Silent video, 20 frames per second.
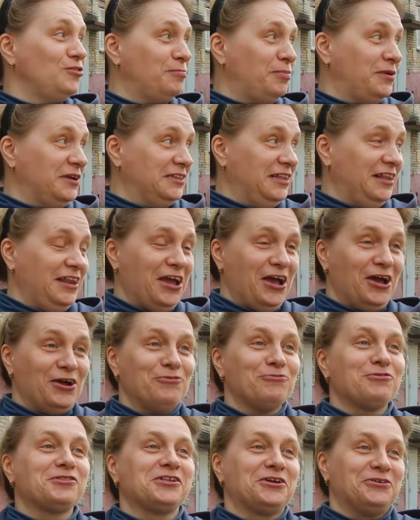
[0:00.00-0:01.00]
и
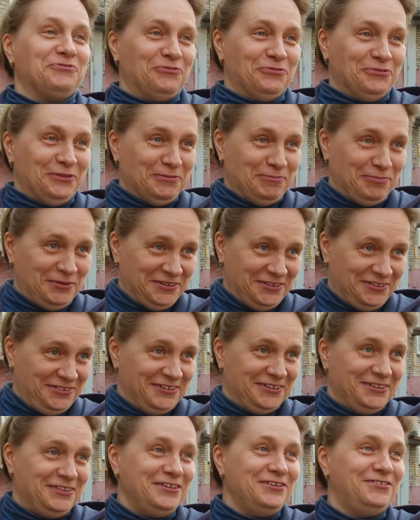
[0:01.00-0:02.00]
продляют, штрафуют на
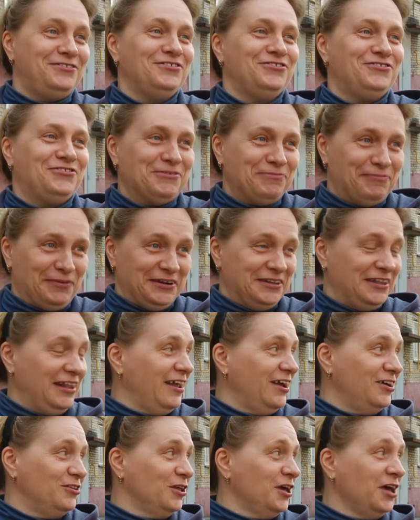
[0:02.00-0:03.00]
50 тысяч, и
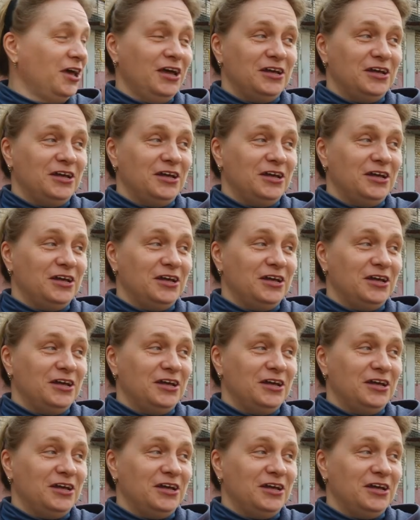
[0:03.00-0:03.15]
продляют.